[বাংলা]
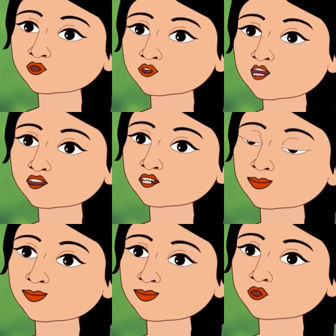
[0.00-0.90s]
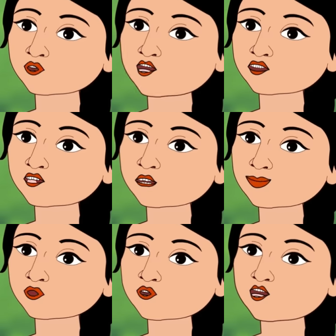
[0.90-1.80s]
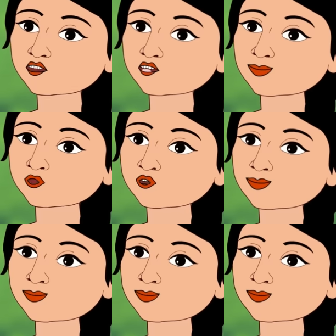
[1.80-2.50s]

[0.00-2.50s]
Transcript: বাবা এখন থেকে আমাদের এই হাঁস